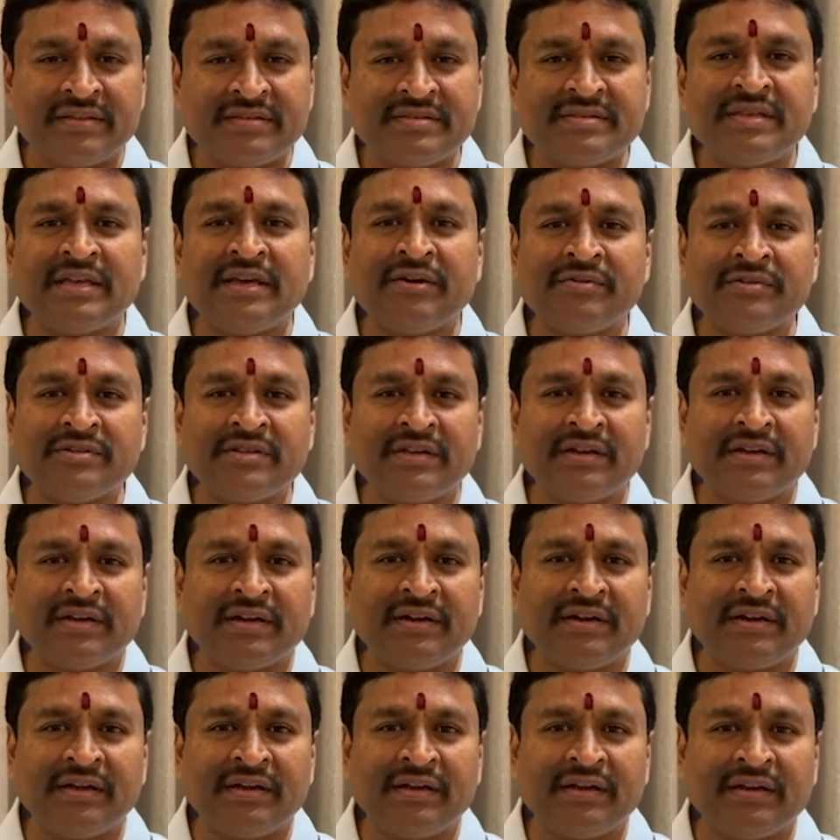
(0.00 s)
సేవ
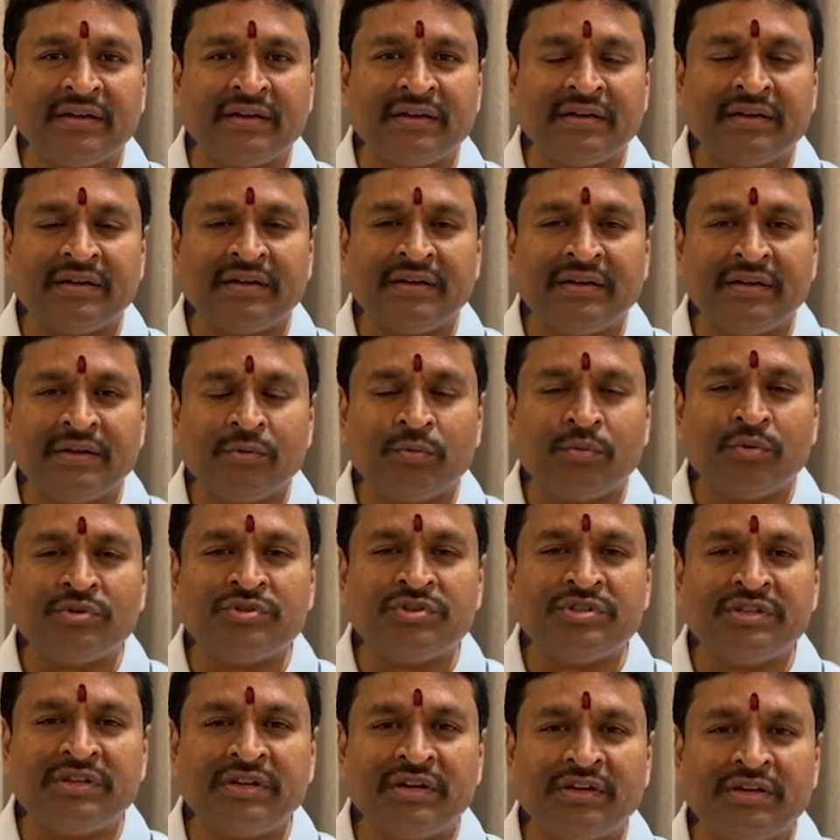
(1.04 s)
చేయకుండా
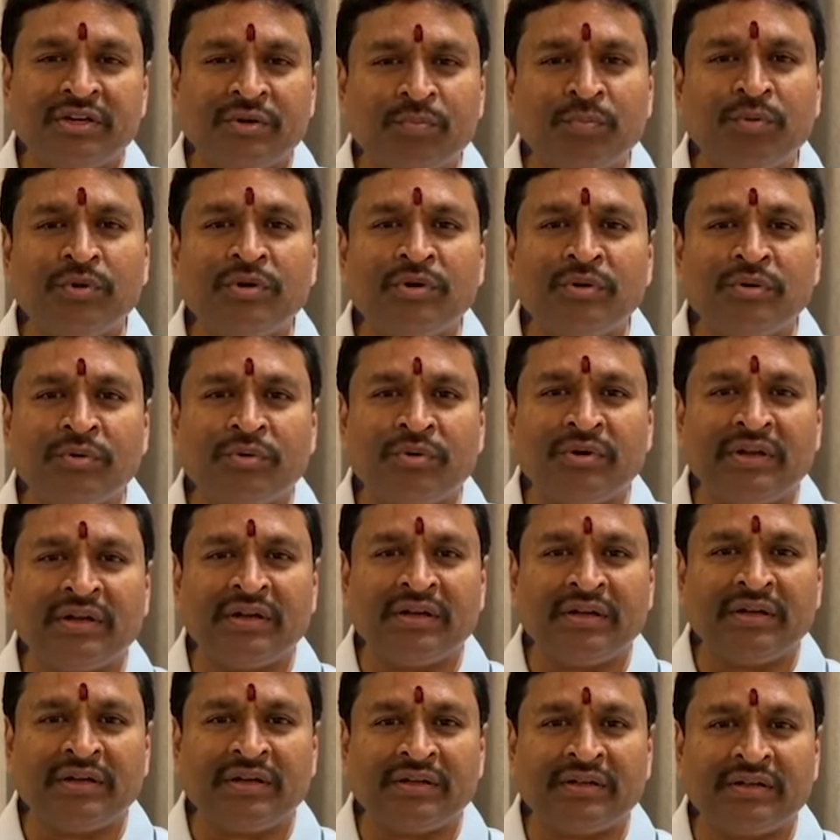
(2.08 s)
వచ్చిన డబ్బులను కూడా
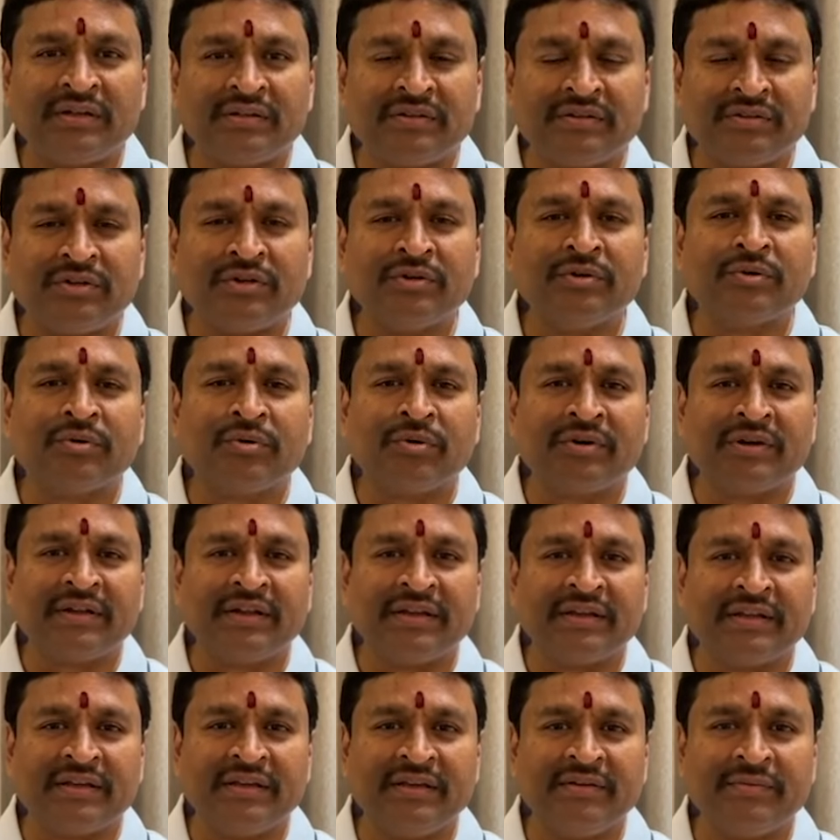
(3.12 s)

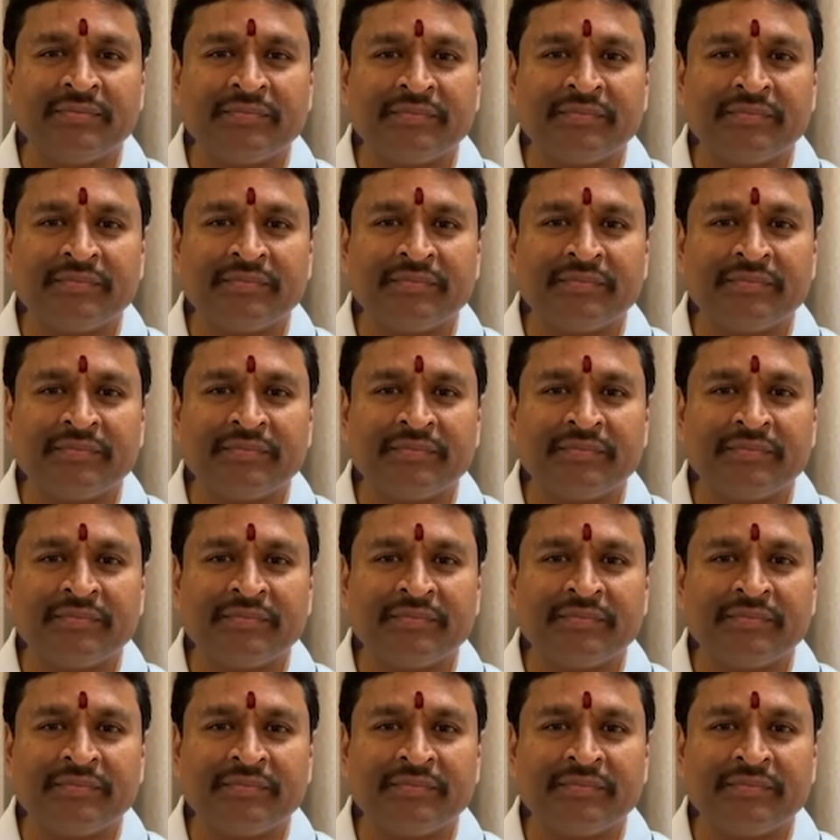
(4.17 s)
దండుకోవడానికి